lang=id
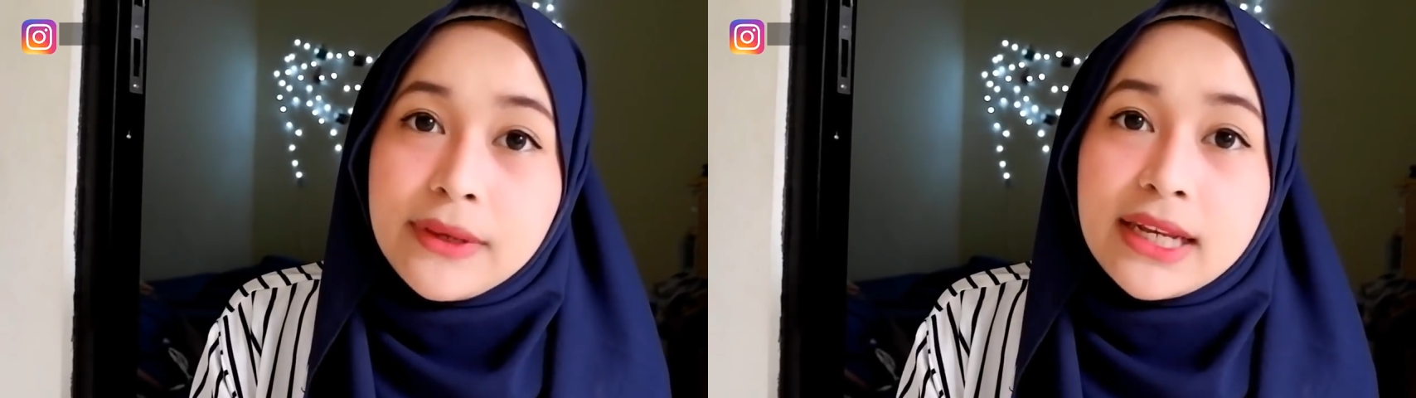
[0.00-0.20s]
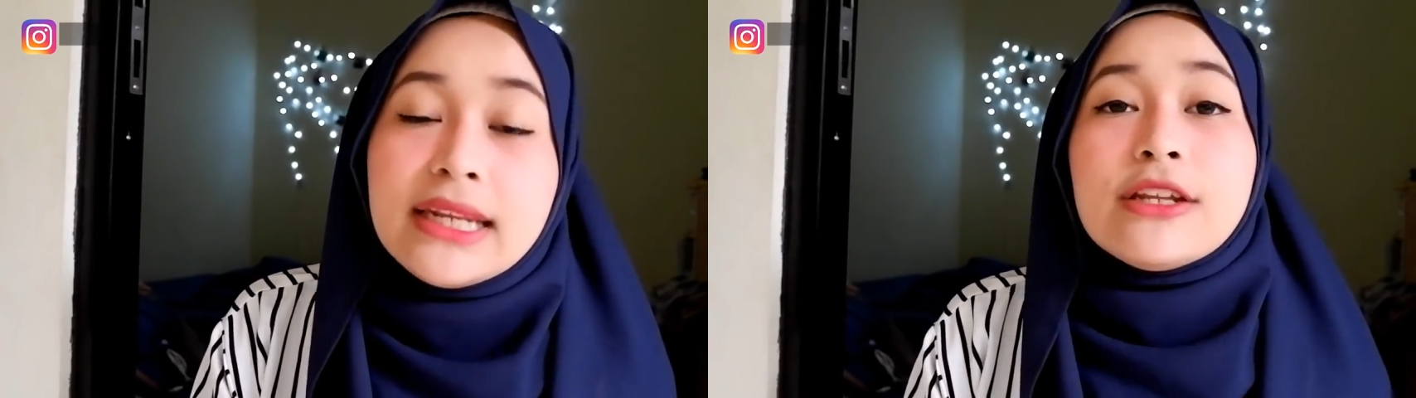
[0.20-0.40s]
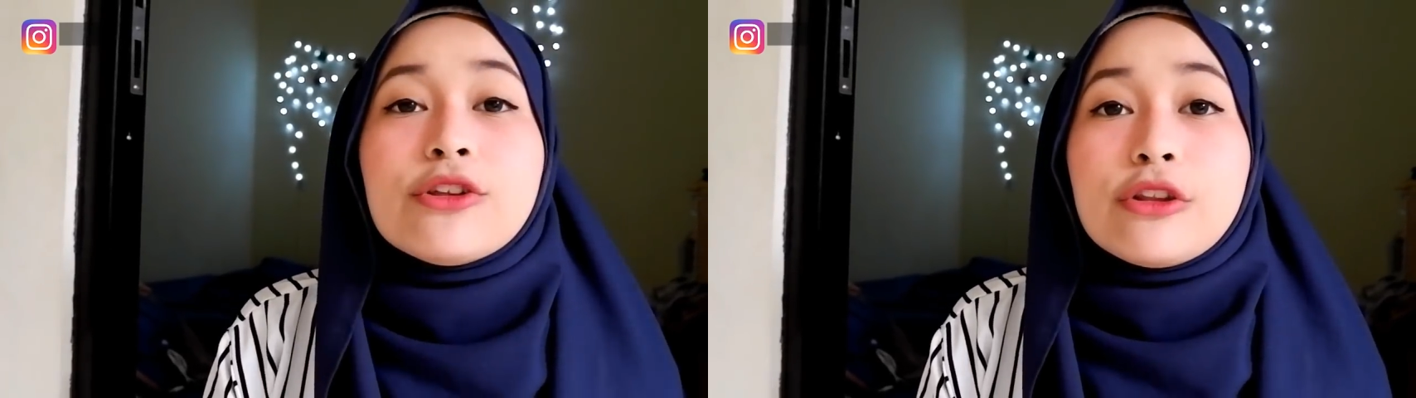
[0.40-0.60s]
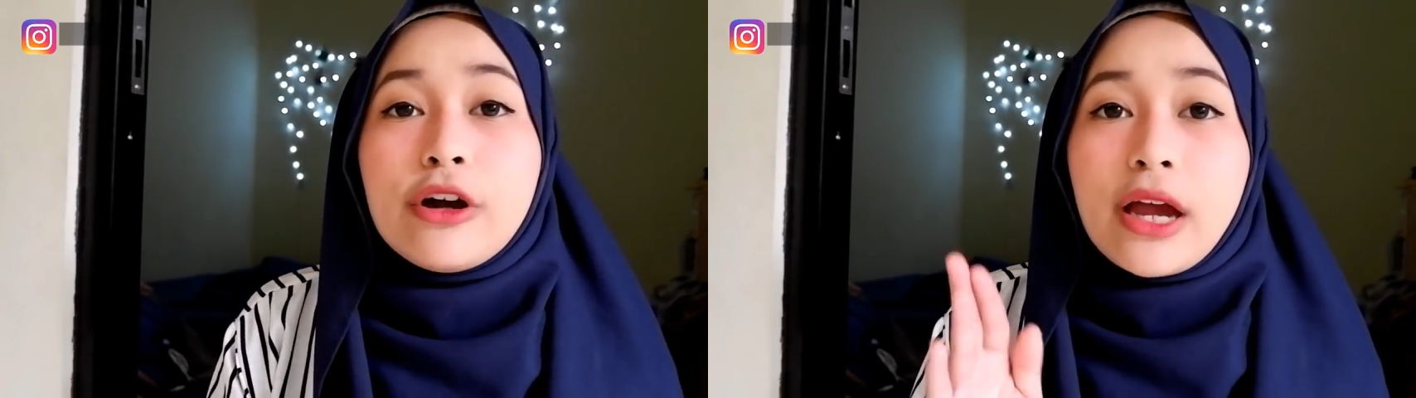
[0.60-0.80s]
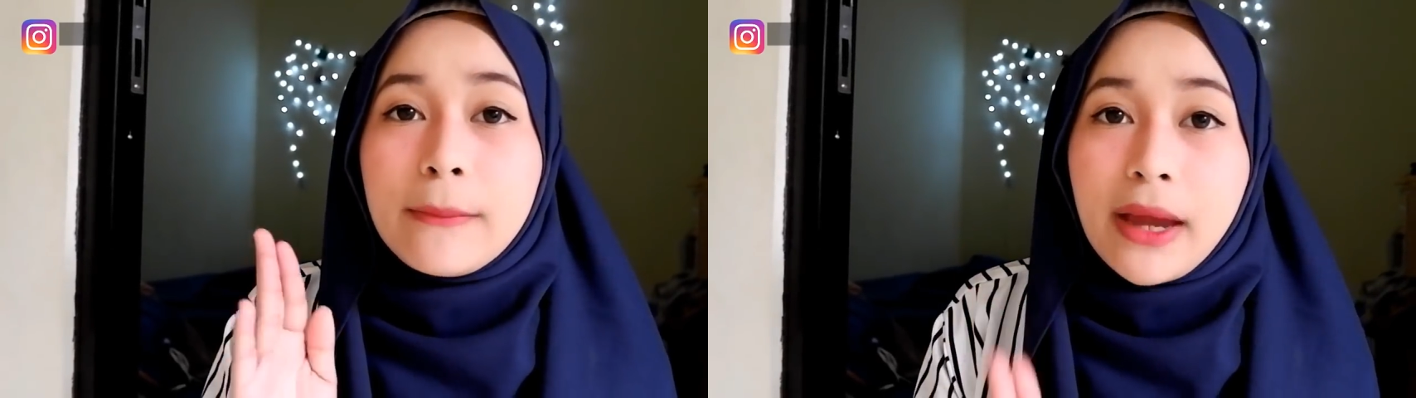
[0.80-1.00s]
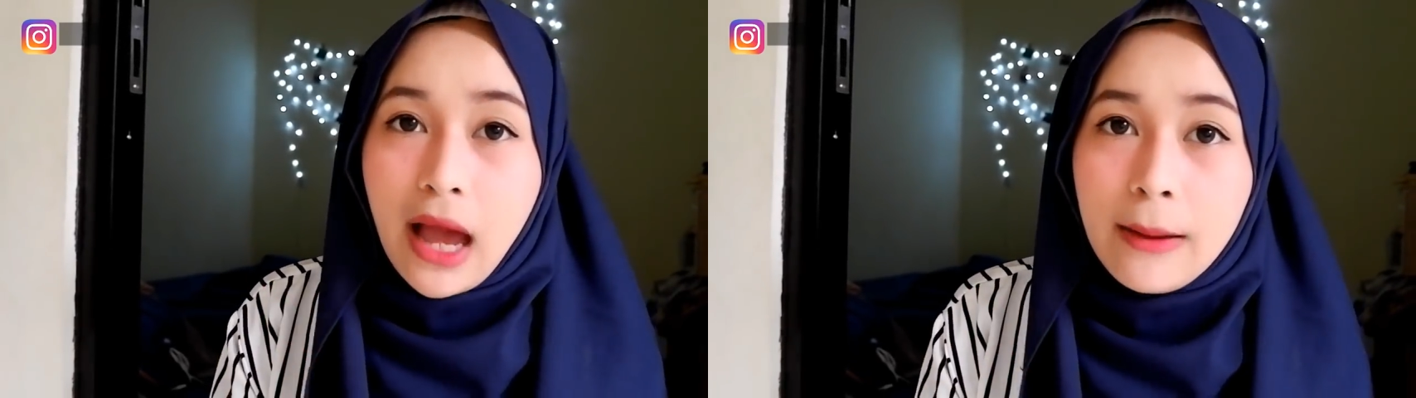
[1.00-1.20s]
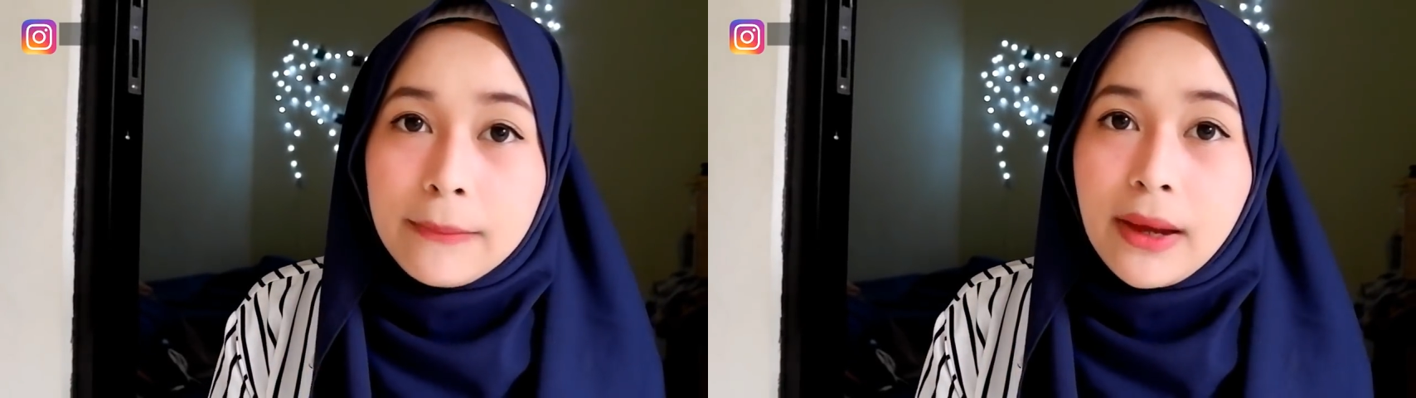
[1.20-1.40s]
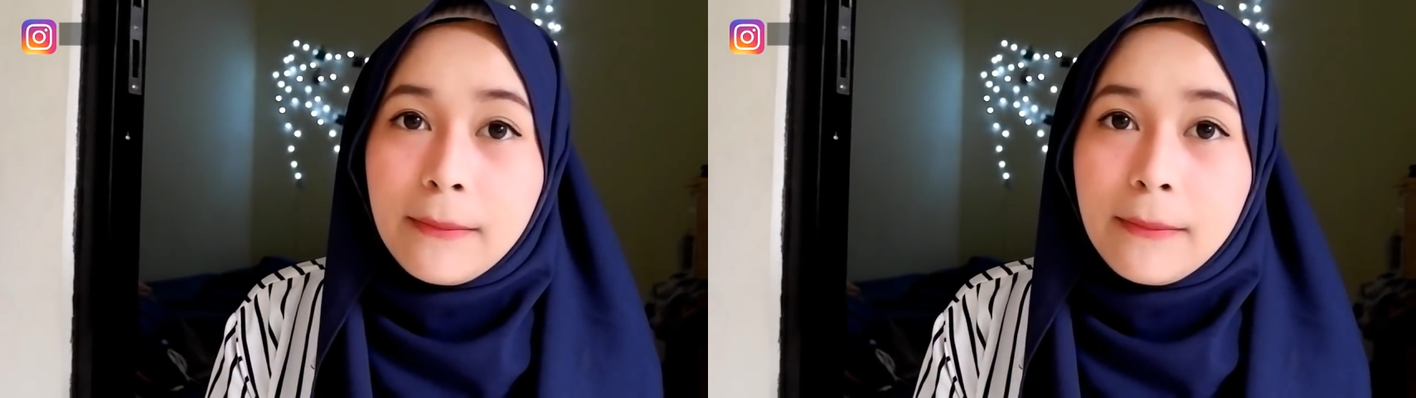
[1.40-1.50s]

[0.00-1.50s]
Jadi ini tutorial make up yang